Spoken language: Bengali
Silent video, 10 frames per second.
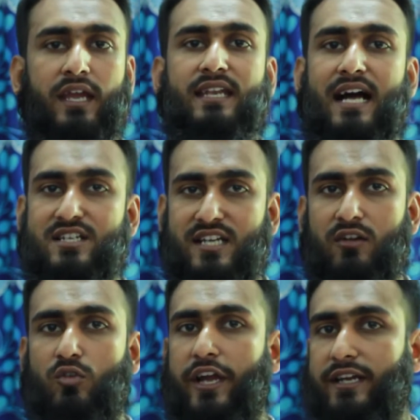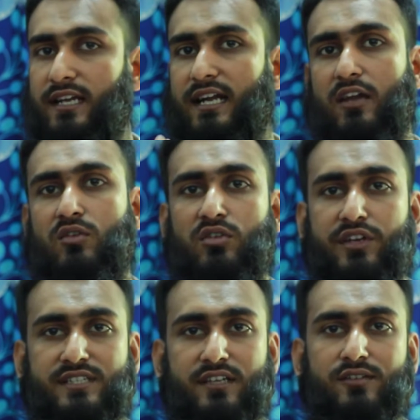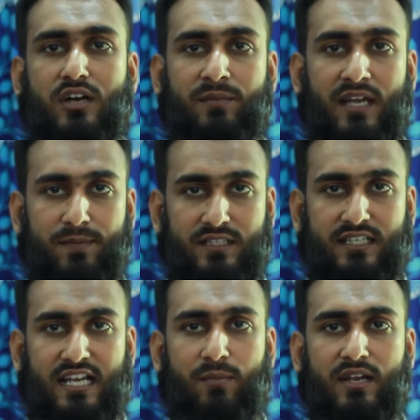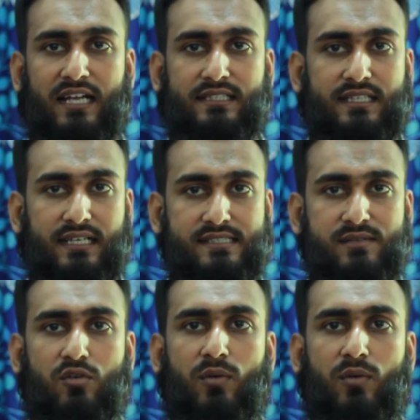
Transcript: এটা আসার কয়েকটা কারণ রয়েছে সো আমি আপনাদেরকে আমার হাতে থাকা যে